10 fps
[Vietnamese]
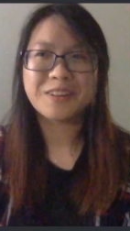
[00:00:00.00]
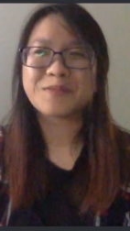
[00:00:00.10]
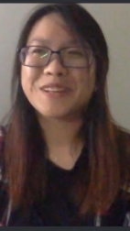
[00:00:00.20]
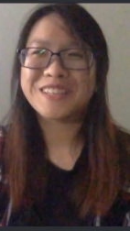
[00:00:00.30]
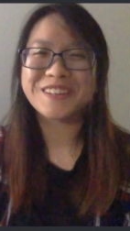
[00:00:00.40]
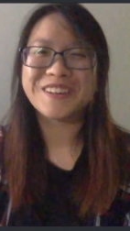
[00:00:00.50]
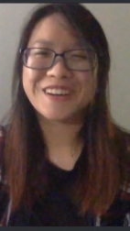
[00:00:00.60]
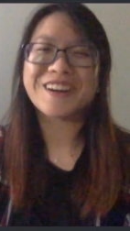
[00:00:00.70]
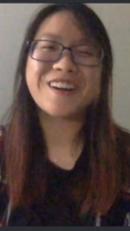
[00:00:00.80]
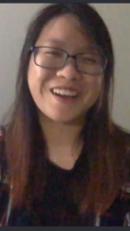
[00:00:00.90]
cũng rất nhiều
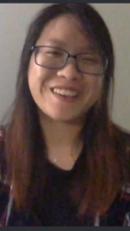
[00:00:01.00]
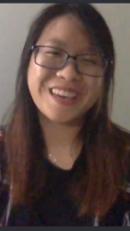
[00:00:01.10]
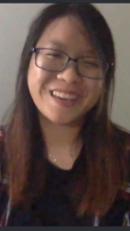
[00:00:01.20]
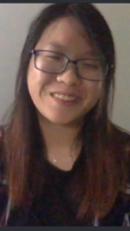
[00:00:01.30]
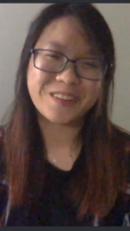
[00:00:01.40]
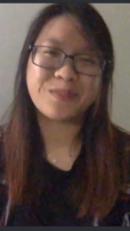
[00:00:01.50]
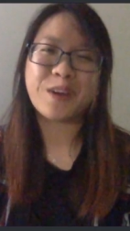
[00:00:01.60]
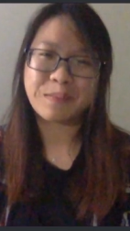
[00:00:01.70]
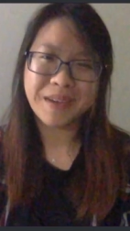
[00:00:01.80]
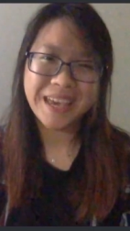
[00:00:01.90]
người có câu hỏi như em cũng
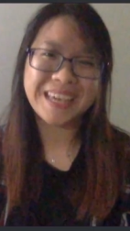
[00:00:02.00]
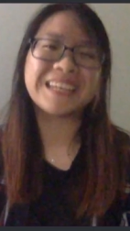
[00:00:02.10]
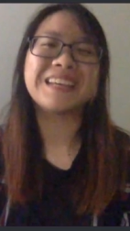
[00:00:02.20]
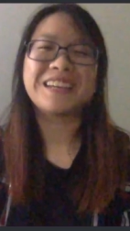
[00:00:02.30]
hoang mang